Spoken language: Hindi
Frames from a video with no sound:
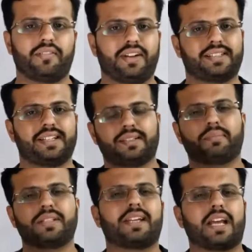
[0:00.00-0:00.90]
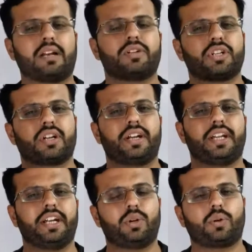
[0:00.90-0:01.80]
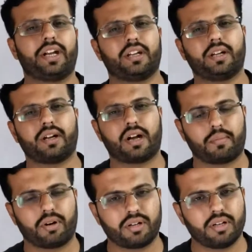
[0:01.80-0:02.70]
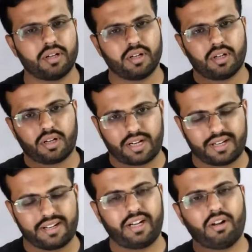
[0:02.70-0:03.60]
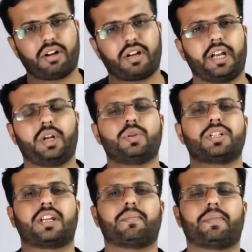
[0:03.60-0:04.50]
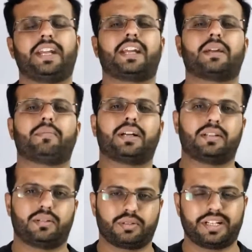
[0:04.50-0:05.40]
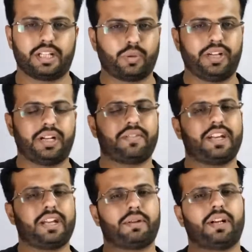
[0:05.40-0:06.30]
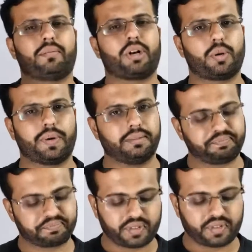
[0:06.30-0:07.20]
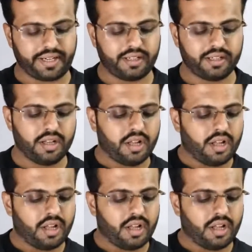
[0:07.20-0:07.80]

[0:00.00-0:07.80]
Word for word: वैसे ही सिंपल सी कैलकुलेशन करनी इंटू रेट अपॉन हंड्रेड और इंटू जितने महीने के बाद उसकी डेथ हुई इंटरवीनिंग पीरियड अपॉन ट्वेल्व राइट right?